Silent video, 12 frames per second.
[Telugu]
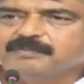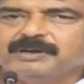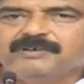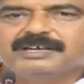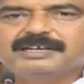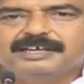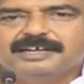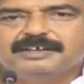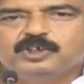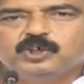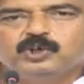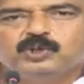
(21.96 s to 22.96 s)
పవన్ కళ్యాణ్
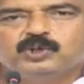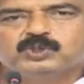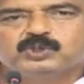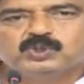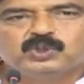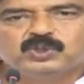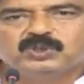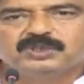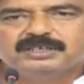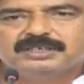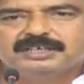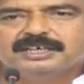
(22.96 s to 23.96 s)
ఈరుడు సూర్యుడు
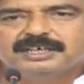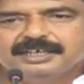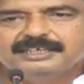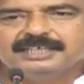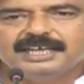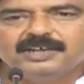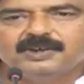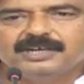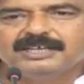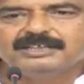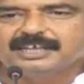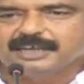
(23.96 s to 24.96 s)
నే జైల్లోకి
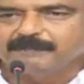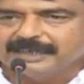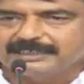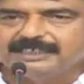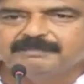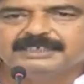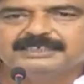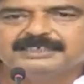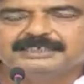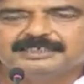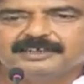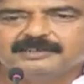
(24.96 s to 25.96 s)
వెళ్తే నా పార్టీని
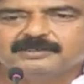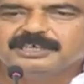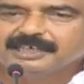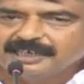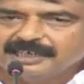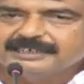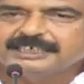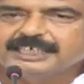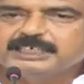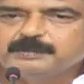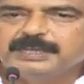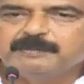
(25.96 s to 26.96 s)
బతికిచ్చాడు నా
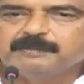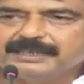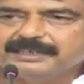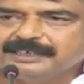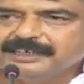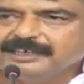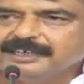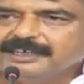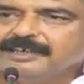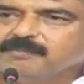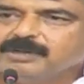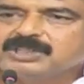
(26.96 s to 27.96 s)
చచ్చిపోయిన పార్టీని
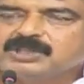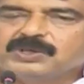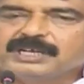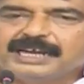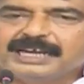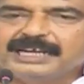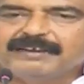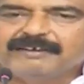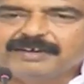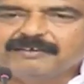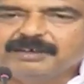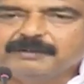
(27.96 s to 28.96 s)
మొత్తం
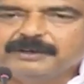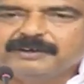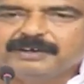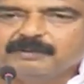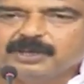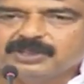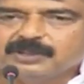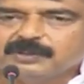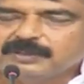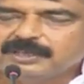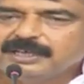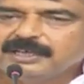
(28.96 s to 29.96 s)
కకాయకమైనటువంటి మొత్తం
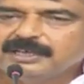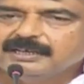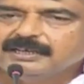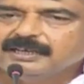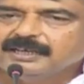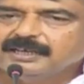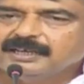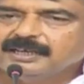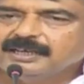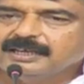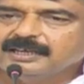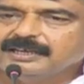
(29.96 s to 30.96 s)

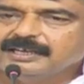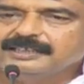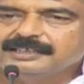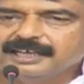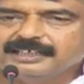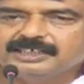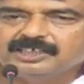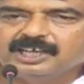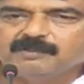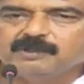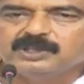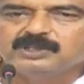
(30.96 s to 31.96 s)
నేను తినేసిన
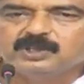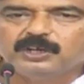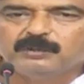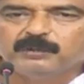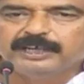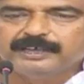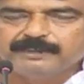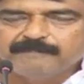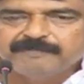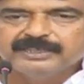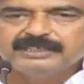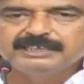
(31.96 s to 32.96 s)
డబ్బులకి దొరికిపోయి
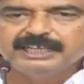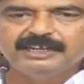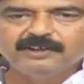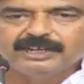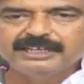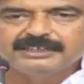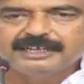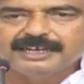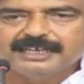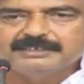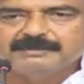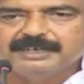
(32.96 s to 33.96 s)
జైల్లోకి వెళ్తే
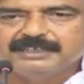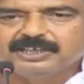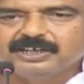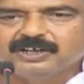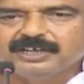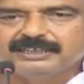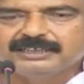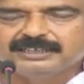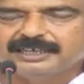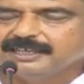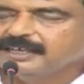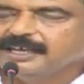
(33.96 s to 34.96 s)
రాజమండ్రి జైల్లోకి వెళ్తే